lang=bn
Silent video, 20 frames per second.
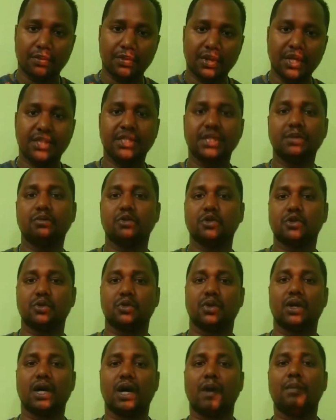নিচে
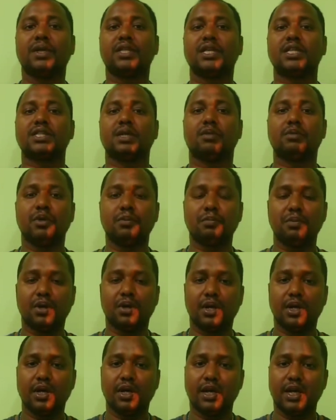বসুন আমাদের সামনে
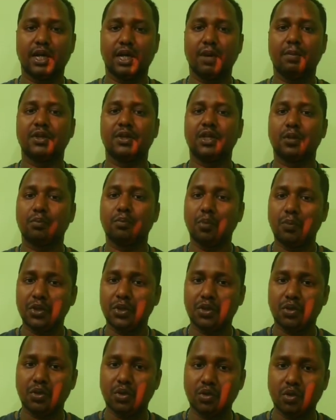এটা আমাদের
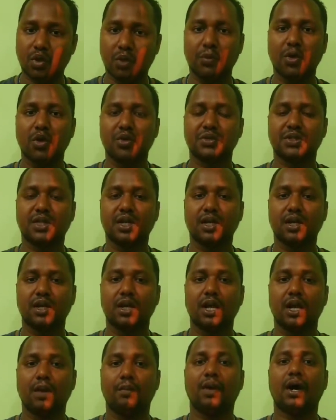পবিত্র ধর্মীয় স্থান
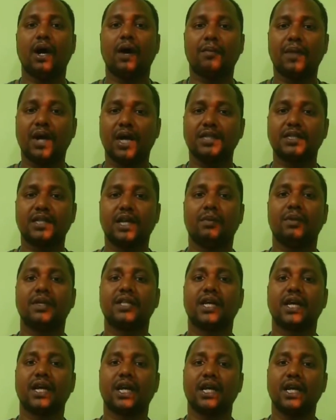বা আমরা আজকে
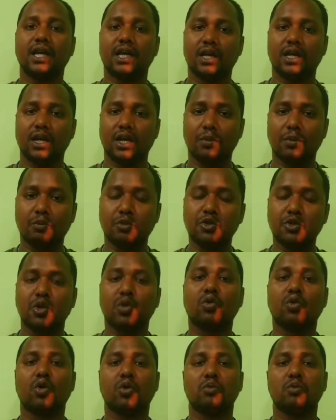আমাদের এখানে পুজোর
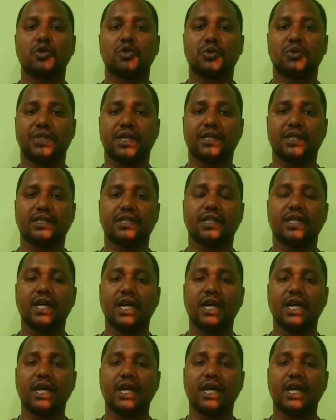কর্মসূচি আছে